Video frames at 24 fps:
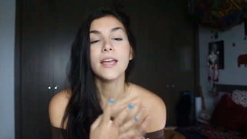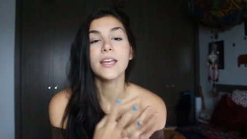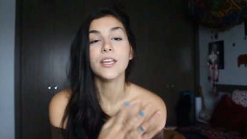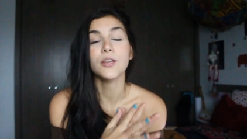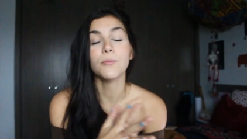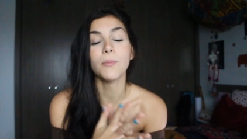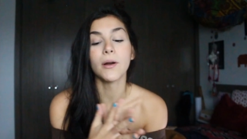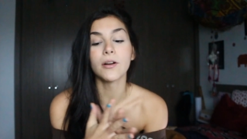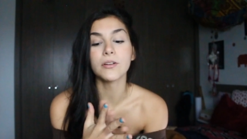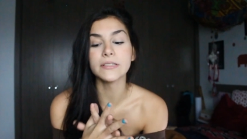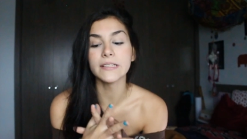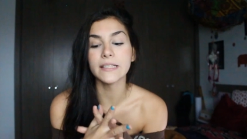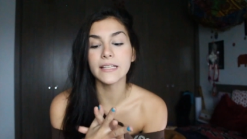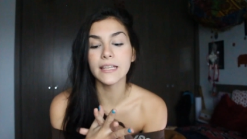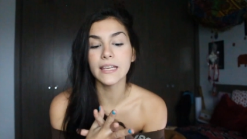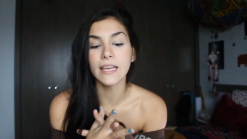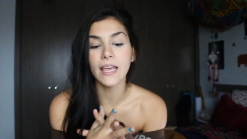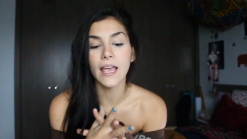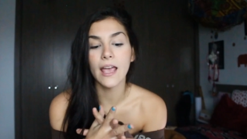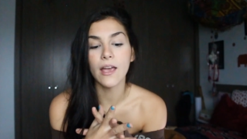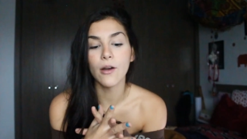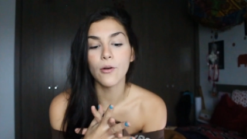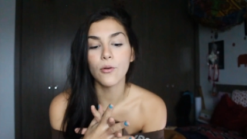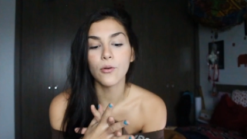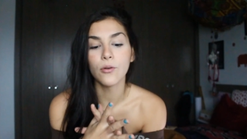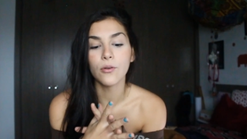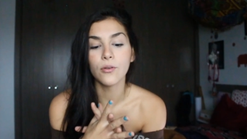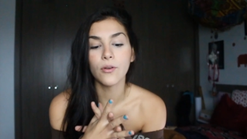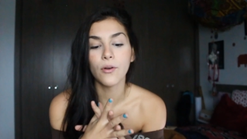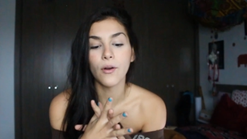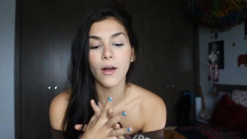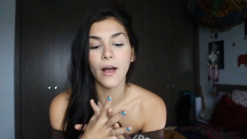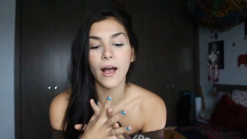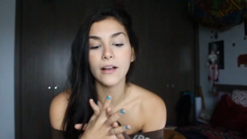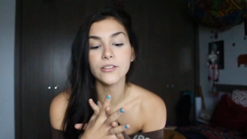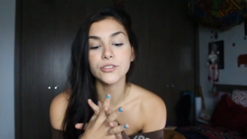E uma coisa que eu
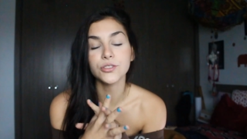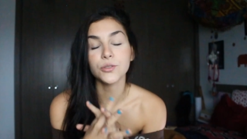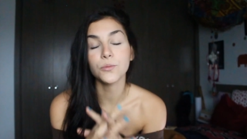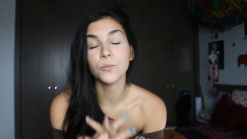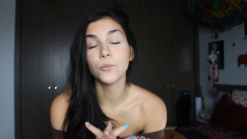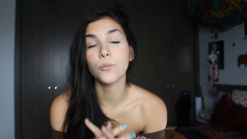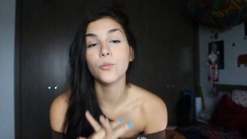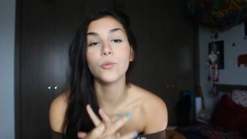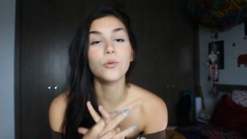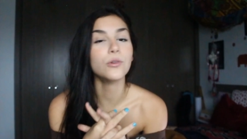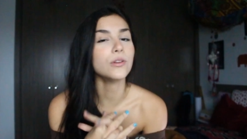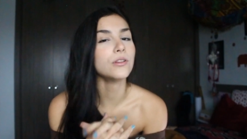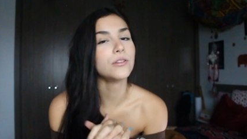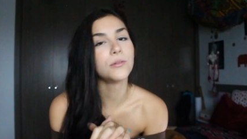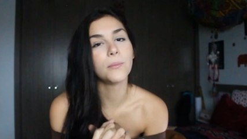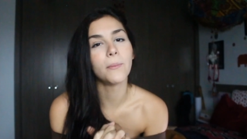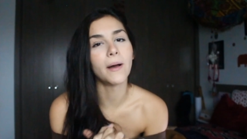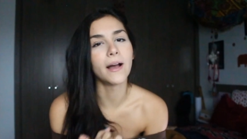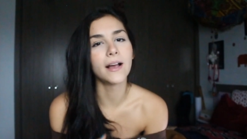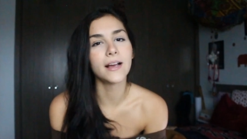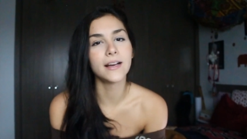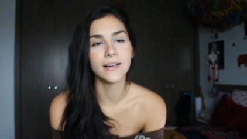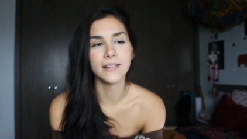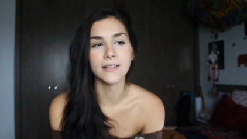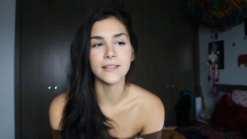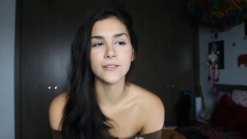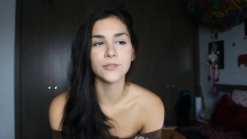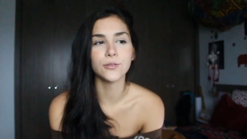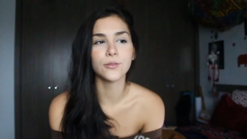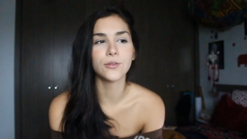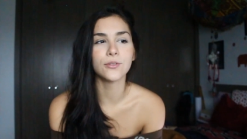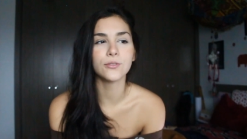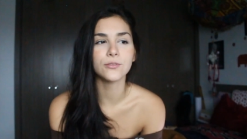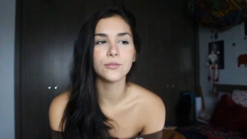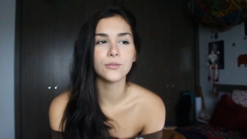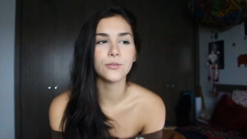acho muito bacana
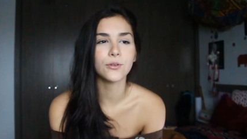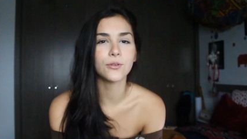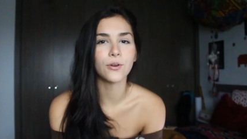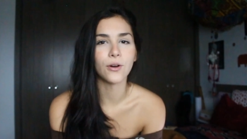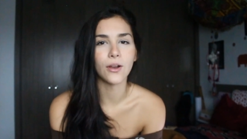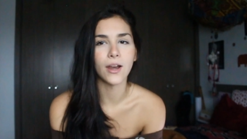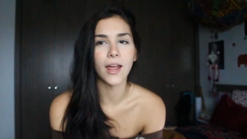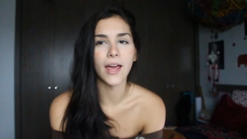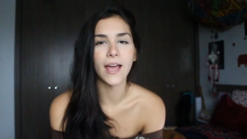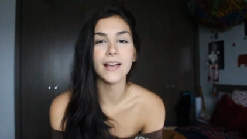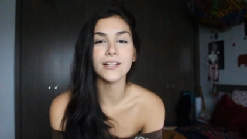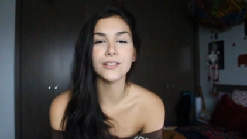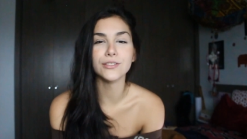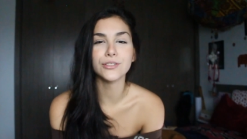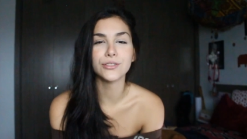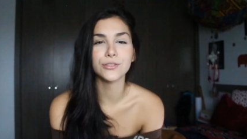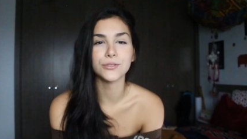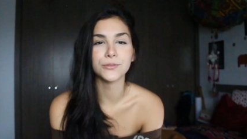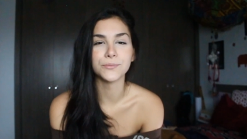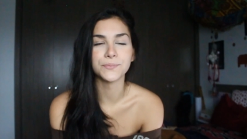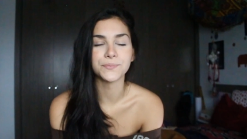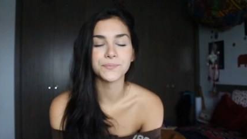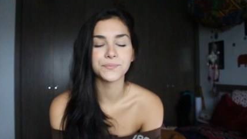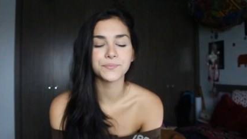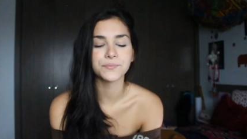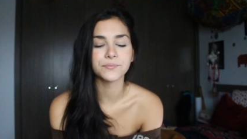do, do colégio